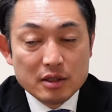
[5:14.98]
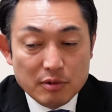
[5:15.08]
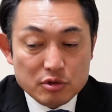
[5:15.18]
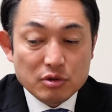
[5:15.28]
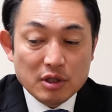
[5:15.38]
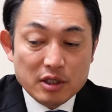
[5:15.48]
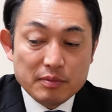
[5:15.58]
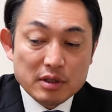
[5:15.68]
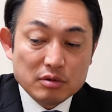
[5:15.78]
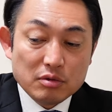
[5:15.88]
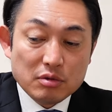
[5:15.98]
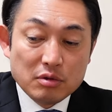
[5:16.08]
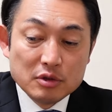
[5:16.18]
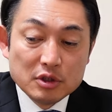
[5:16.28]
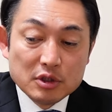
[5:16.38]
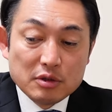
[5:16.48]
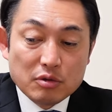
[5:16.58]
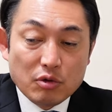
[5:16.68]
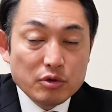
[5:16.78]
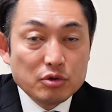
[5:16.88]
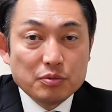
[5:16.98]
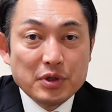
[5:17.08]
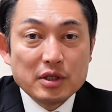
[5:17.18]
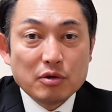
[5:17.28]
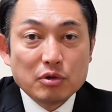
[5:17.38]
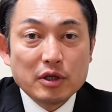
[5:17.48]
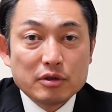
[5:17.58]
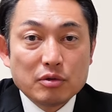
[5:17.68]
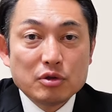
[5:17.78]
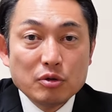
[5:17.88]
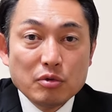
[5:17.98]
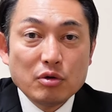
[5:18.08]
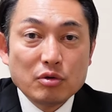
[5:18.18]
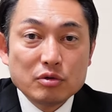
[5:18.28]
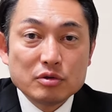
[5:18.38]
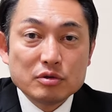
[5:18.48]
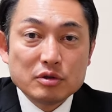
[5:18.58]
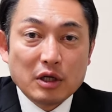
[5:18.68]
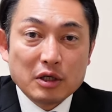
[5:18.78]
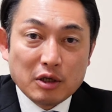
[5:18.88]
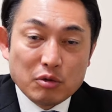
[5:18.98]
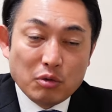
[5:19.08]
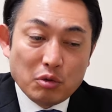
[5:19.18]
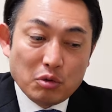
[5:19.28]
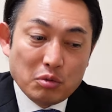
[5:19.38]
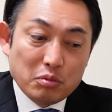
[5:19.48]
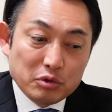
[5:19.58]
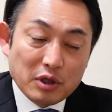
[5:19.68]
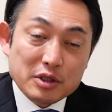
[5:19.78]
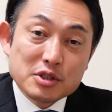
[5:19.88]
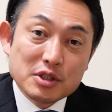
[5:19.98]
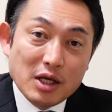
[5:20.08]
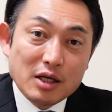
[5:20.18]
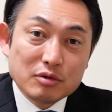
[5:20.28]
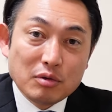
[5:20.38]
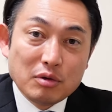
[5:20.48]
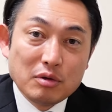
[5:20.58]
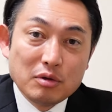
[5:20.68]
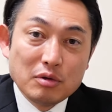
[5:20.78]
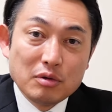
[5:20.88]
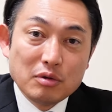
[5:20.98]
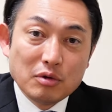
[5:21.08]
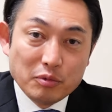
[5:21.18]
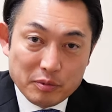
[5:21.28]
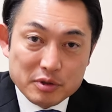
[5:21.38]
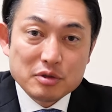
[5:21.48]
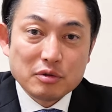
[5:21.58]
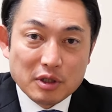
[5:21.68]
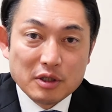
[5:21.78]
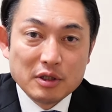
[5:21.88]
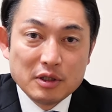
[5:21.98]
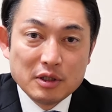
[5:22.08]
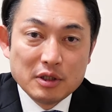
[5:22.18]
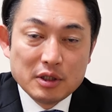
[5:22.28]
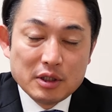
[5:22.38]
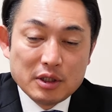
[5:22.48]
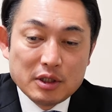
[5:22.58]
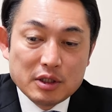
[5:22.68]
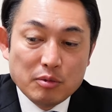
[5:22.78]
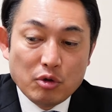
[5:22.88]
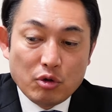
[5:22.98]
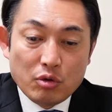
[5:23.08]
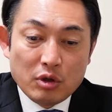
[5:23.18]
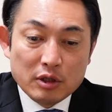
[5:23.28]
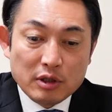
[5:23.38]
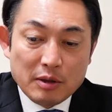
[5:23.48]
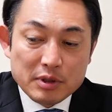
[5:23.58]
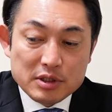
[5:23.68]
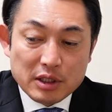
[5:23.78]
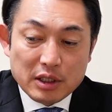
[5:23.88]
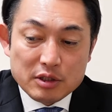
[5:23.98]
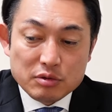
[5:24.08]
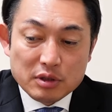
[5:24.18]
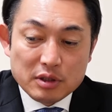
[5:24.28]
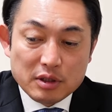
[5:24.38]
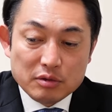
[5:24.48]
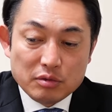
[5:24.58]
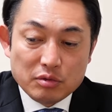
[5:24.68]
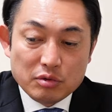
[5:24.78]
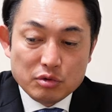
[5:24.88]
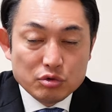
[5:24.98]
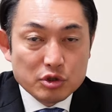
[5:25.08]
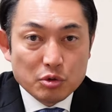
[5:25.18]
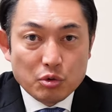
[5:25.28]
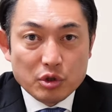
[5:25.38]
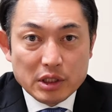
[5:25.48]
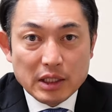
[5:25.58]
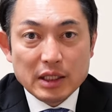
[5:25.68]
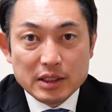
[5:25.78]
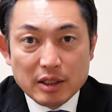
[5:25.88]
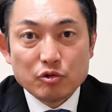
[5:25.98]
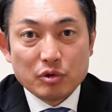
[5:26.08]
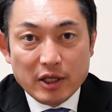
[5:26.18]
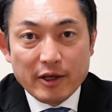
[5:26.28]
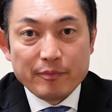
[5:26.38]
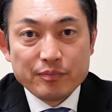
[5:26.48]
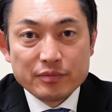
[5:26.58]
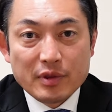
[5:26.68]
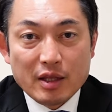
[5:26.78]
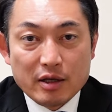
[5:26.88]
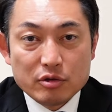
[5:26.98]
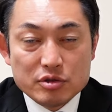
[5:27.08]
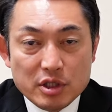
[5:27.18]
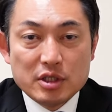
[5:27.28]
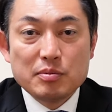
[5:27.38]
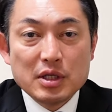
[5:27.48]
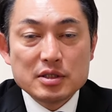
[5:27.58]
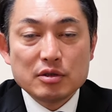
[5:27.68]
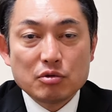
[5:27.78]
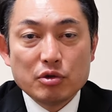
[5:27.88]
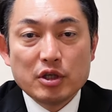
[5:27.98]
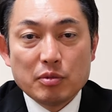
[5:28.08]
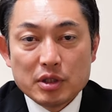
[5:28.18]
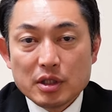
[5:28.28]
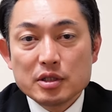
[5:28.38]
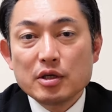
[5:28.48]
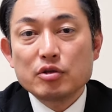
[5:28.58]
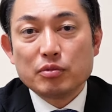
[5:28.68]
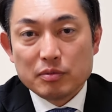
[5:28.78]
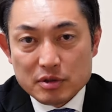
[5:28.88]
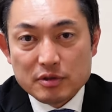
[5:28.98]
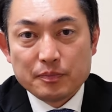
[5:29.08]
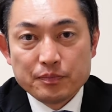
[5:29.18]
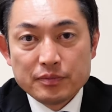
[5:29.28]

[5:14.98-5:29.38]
でもそれが今のところこうよく見えてこないってこともなんかこうもどかしいなと思いますよねでもあの浜田さんからそうやってあの勇気をいただいたのであのぜひ皆さんのご意見もいただきたいと思います